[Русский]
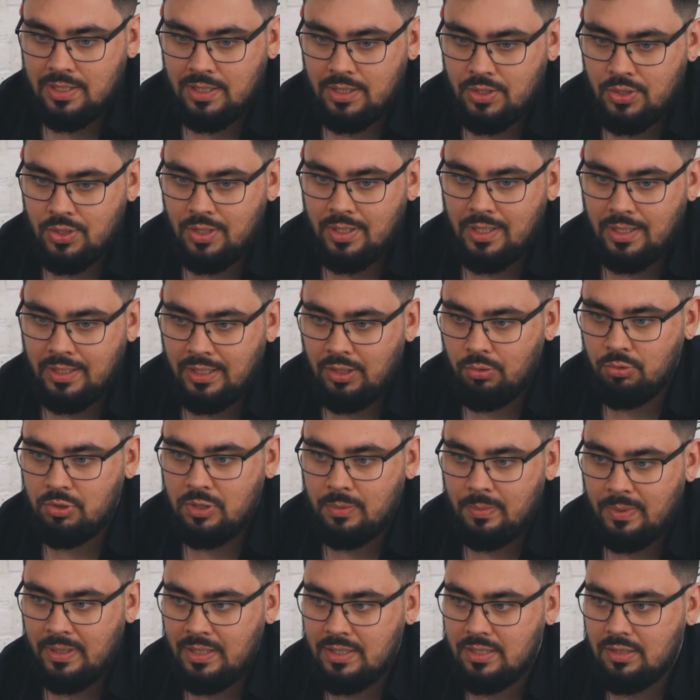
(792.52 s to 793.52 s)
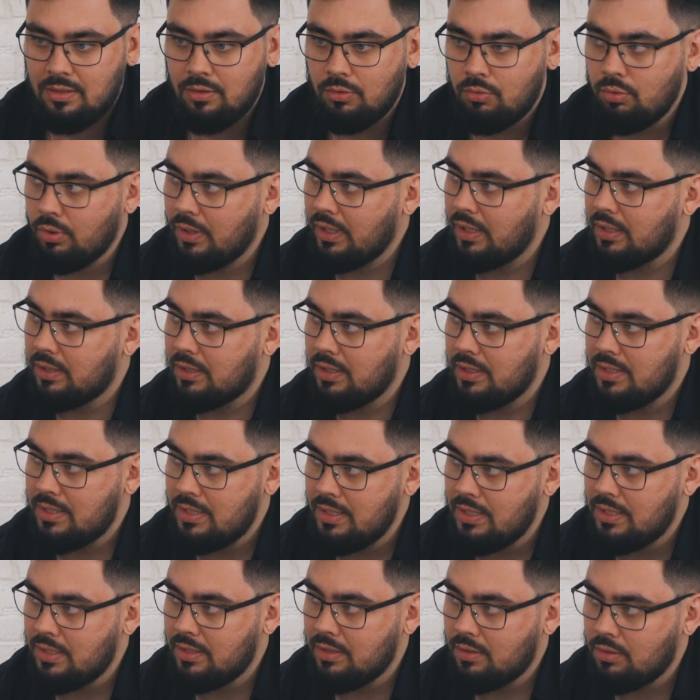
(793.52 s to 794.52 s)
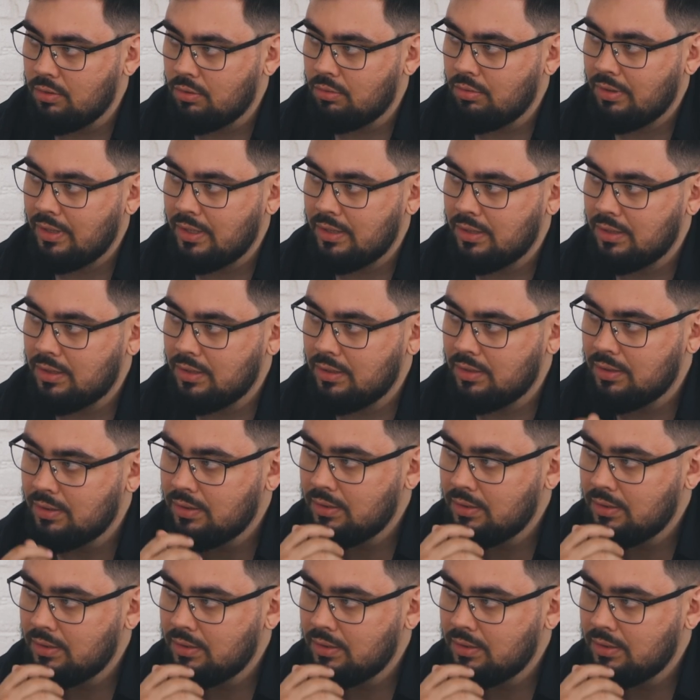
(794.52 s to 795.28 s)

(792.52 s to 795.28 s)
скажи, какие у тебя есть конкуренты, сильные конкуренты?